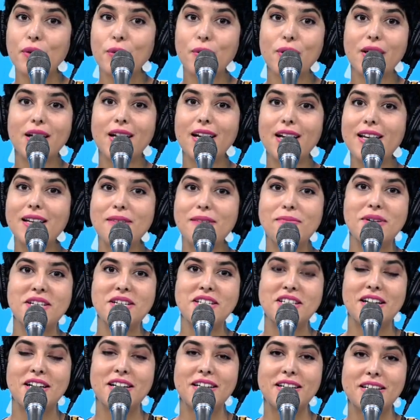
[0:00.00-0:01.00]
اخويا الغالي
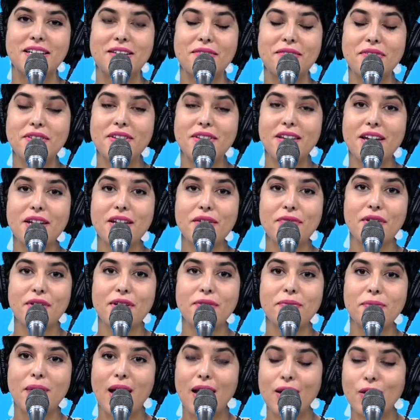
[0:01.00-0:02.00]
برشا علينا في التعريفه
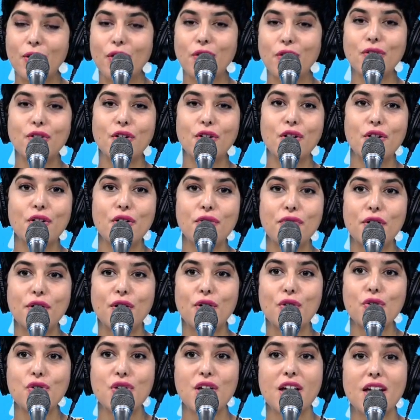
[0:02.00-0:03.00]
بتاع الكونتور في
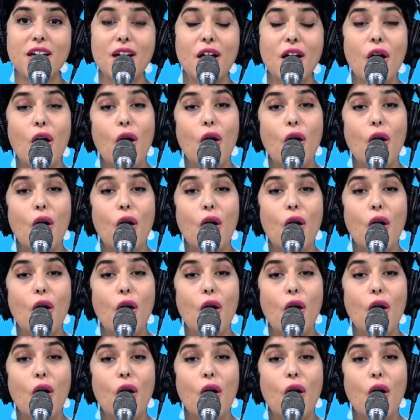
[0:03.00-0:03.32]
كل شيء